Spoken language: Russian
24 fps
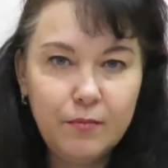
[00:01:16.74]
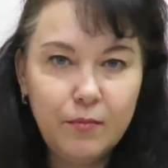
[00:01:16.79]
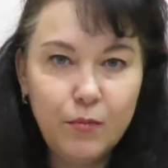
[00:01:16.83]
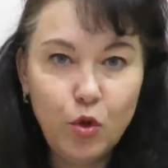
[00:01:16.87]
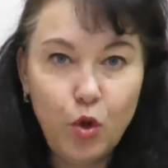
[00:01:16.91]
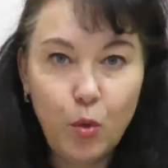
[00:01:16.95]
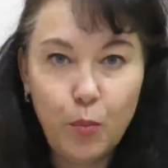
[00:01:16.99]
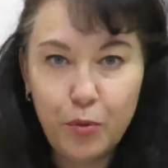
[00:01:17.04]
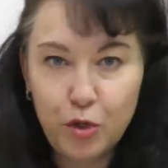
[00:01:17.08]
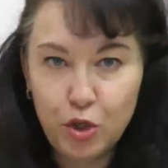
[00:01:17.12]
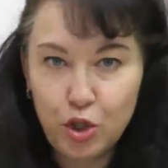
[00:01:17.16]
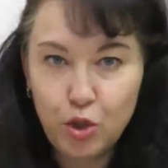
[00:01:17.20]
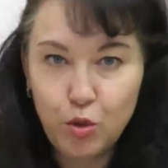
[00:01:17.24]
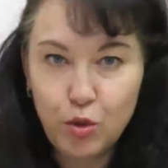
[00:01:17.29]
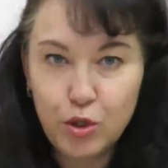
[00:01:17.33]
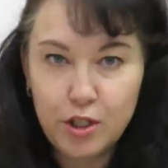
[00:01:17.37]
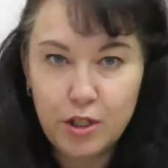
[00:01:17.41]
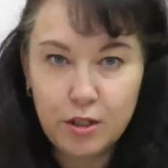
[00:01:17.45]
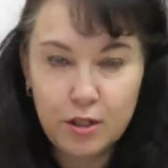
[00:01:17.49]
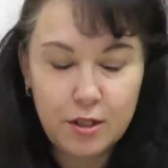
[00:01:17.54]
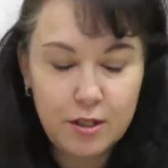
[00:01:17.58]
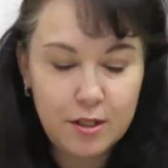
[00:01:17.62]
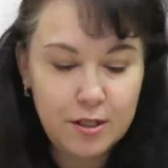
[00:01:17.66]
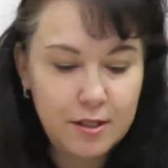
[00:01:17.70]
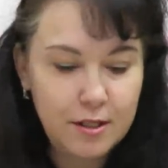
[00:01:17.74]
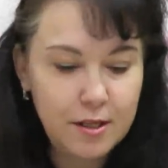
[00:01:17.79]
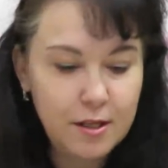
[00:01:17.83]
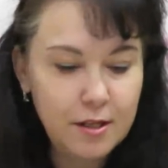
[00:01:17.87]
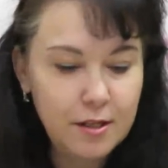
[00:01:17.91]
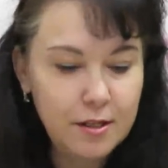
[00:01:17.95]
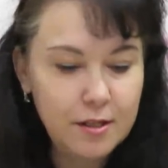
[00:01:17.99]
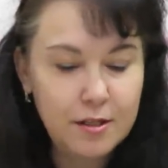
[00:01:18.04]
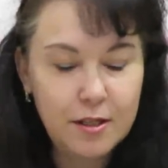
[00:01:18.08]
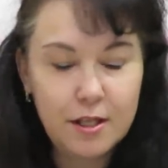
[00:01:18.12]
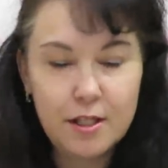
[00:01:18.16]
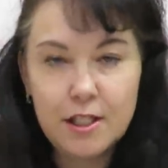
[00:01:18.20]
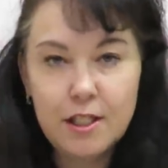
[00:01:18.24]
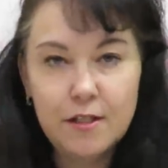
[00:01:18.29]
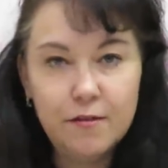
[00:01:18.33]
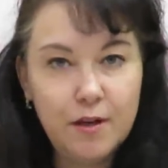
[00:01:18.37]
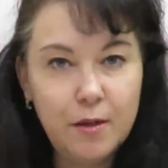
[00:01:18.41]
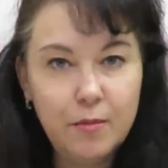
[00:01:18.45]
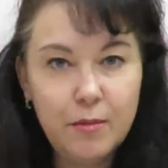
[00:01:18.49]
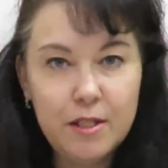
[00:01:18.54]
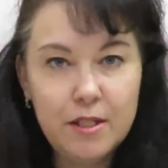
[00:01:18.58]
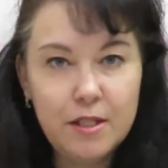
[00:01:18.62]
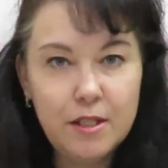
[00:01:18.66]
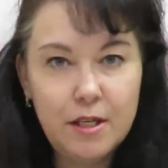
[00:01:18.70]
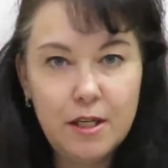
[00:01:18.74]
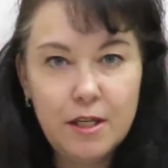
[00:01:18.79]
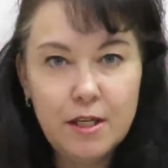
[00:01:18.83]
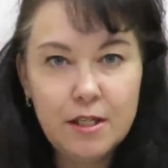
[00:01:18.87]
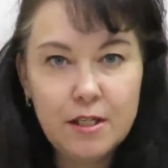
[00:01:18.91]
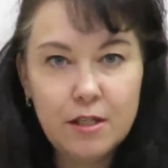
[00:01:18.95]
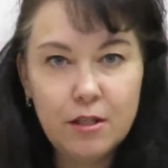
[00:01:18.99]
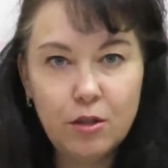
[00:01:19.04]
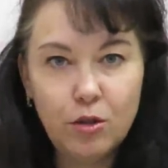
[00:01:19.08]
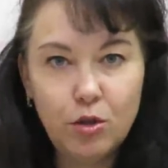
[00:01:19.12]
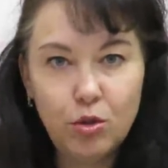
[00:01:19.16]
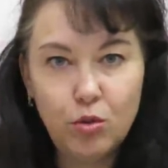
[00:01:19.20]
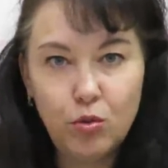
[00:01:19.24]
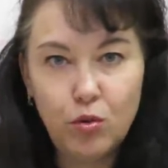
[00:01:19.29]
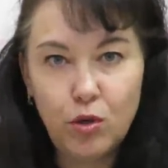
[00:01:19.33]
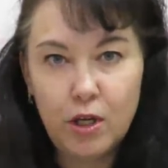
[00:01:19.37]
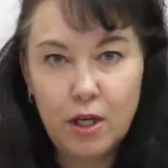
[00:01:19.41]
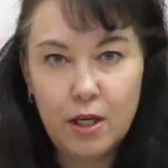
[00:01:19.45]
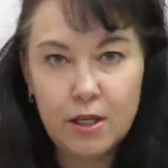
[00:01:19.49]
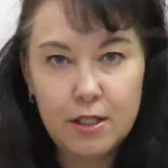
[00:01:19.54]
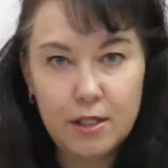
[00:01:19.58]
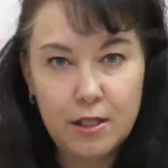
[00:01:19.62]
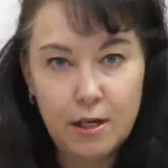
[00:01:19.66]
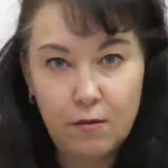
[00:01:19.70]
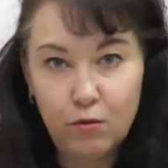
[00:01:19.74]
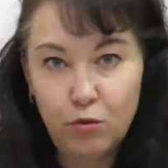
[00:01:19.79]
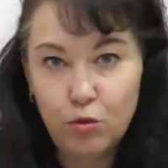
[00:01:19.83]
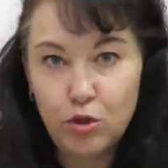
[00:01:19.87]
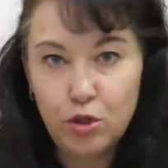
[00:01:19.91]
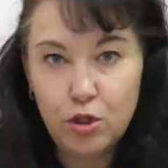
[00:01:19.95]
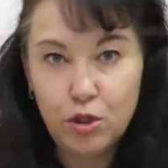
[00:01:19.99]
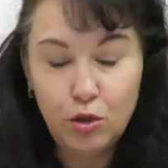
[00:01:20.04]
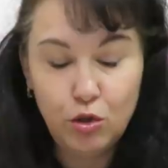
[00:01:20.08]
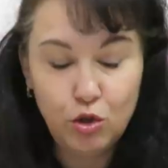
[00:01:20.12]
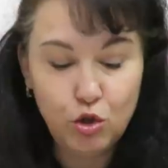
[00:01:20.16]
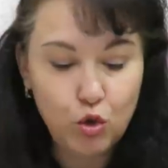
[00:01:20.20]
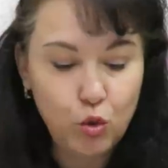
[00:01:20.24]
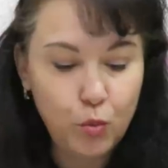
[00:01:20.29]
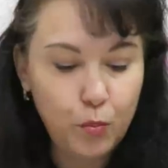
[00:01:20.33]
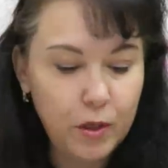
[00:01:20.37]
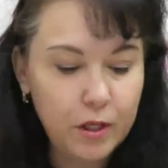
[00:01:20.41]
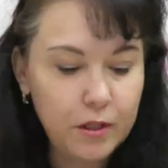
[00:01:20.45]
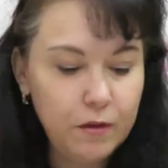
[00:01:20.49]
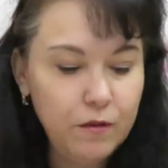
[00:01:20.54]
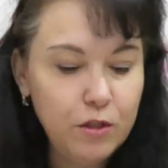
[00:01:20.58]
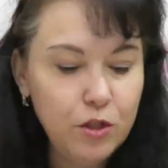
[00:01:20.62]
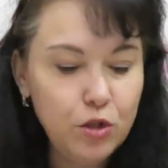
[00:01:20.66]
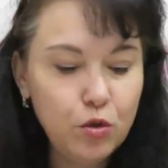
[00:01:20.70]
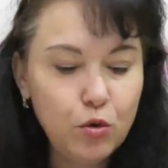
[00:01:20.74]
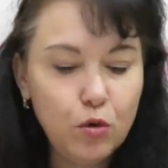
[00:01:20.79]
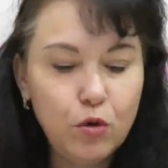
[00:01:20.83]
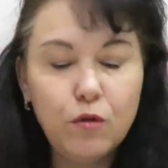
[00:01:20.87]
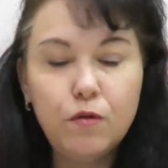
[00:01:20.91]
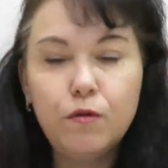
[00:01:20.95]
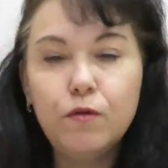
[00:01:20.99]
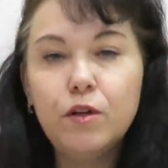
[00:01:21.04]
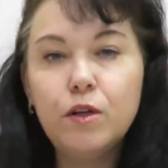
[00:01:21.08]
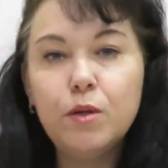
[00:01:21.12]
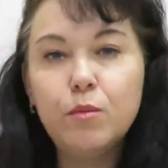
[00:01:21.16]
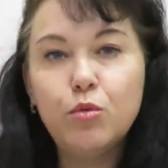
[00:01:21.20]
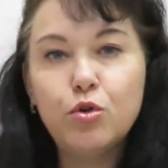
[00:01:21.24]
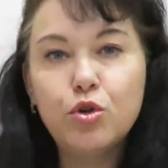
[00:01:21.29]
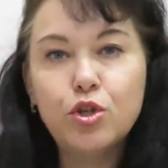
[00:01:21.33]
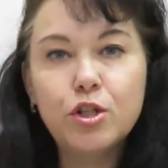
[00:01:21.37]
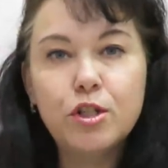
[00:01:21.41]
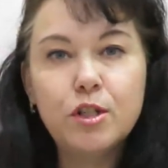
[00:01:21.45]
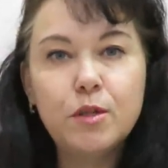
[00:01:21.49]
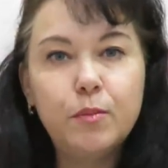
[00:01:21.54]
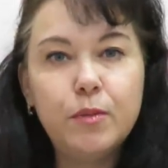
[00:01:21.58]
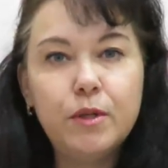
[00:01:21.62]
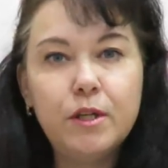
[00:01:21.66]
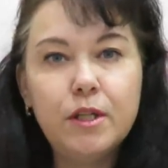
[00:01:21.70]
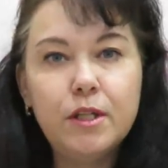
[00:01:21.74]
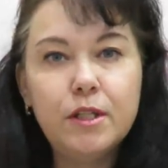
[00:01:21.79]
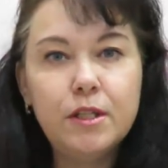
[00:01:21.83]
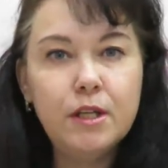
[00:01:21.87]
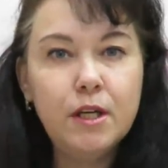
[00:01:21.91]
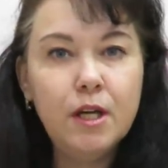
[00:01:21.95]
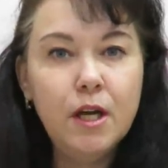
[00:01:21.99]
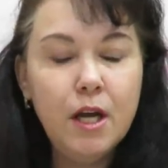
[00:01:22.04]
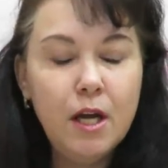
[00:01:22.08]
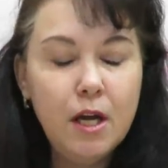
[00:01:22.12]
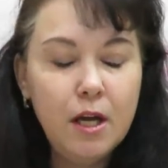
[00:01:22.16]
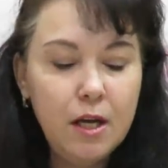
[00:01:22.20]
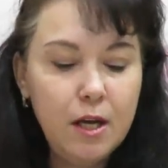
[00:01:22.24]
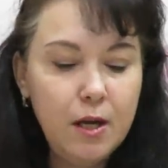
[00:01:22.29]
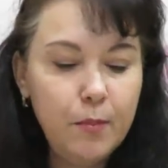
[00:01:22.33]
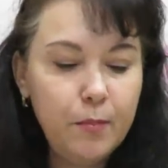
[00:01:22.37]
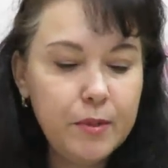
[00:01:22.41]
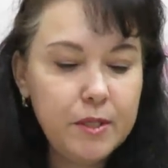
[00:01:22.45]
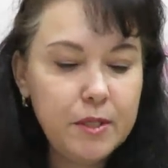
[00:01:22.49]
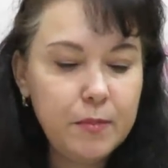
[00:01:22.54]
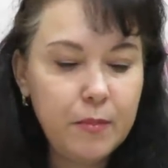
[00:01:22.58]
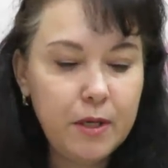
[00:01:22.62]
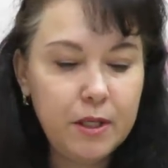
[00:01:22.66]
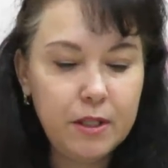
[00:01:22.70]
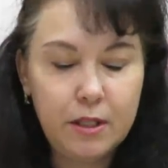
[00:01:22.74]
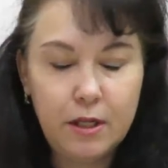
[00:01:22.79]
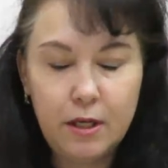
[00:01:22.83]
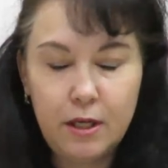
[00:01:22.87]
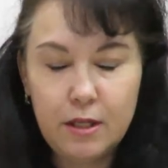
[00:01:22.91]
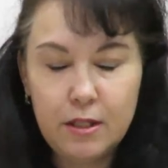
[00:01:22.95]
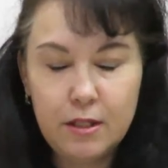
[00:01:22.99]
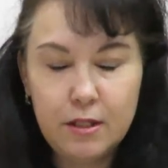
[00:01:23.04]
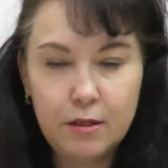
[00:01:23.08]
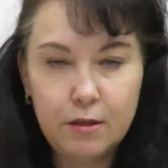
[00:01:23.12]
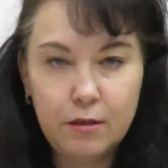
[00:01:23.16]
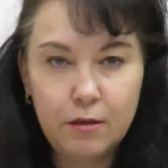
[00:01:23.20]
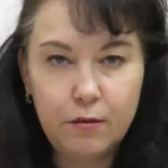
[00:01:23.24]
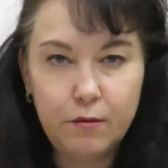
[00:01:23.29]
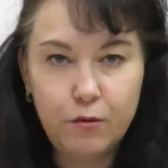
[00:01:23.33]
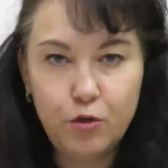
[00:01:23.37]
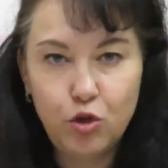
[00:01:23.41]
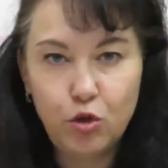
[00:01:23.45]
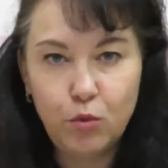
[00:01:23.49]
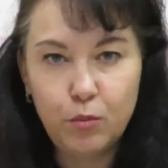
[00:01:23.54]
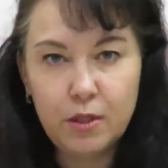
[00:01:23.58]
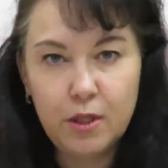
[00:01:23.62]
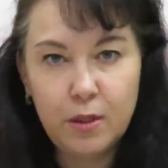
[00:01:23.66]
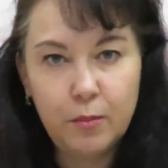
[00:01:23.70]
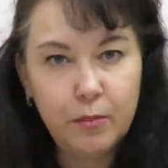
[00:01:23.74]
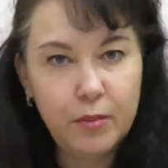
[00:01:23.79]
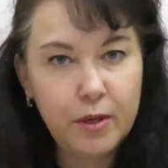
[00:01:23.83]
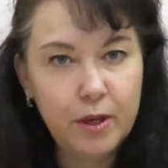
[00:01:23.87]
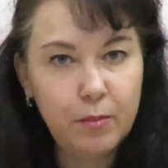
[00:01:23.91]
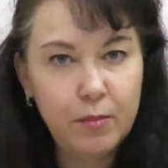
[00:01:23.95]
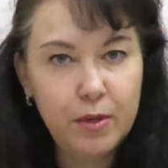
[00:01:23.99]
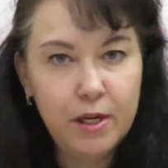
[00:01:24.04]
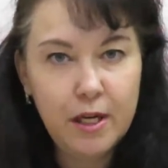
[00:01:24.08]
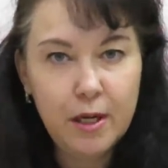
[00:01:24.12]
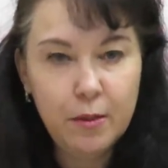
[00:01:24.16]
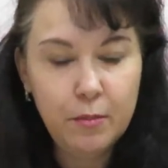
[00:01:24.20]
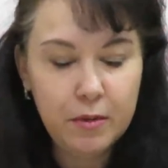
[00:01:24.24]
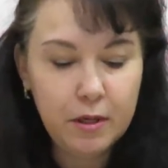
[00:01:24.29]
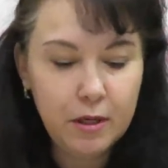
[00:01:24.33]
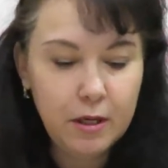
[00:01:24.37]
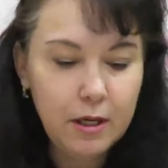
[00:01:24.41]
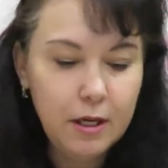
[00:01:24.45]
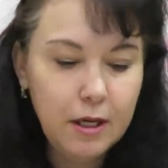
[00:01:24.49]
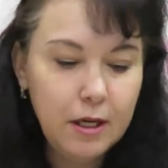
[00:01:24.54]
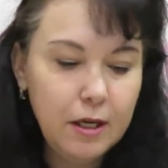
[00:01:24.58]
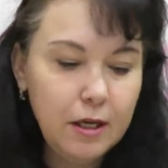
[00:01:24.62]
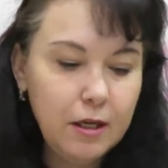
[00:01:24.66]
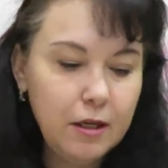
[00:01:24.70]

но ну, пришлось это сделать. Если вам интересно, то я оставлю ссылочку под видео, вы можете перейти и посмотреть, э, в чем там проблема.